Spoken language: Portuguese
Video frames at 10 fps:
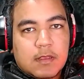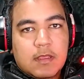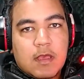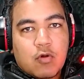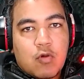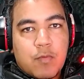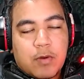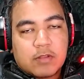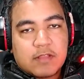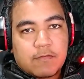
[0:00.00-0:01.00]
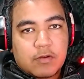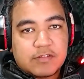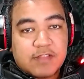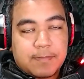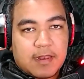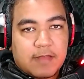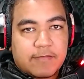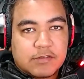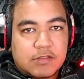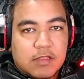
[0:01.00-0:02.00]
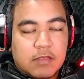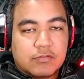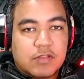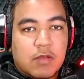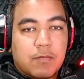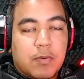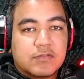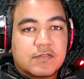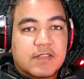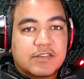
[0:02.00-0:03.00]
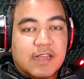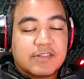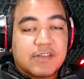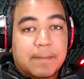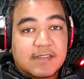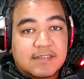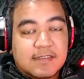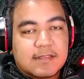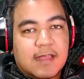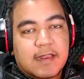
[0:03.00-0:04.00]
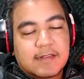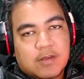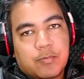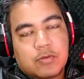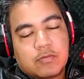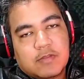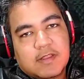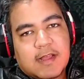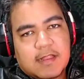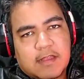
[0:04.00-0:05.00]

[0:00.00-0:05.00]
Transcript: E eu, como porta-voz da palavra de Deus, não posso deixar de apresentar essa oportunidade a